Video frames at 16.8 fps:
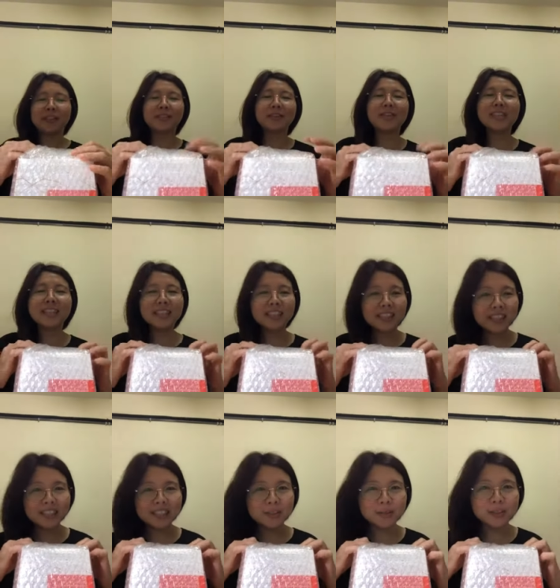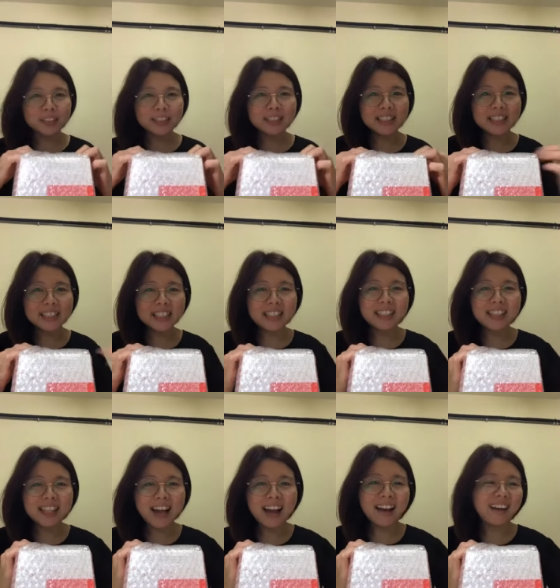因为这个月是我生
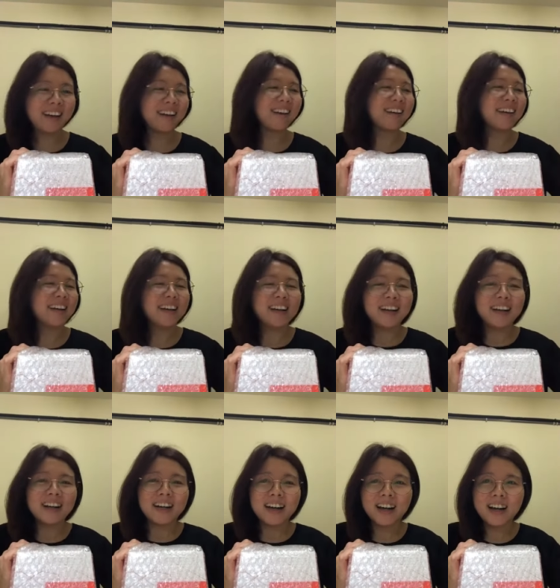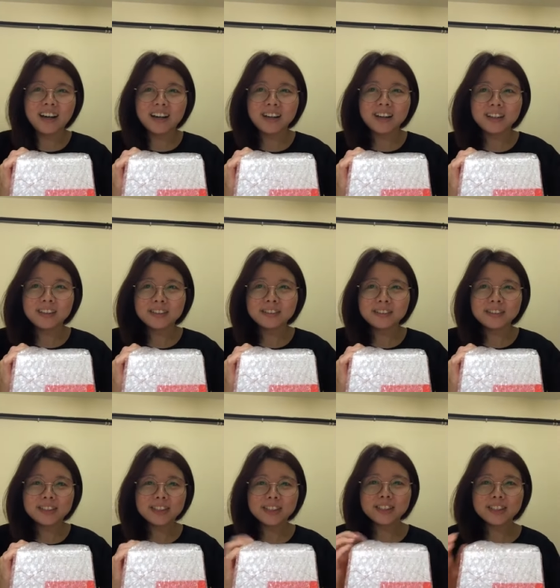日啦。好，
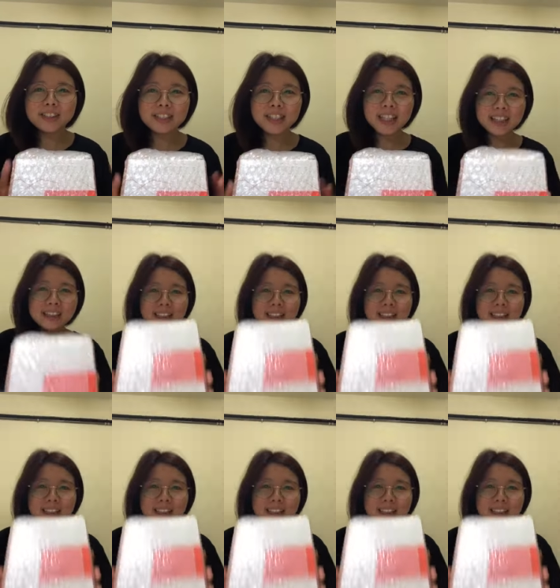其实你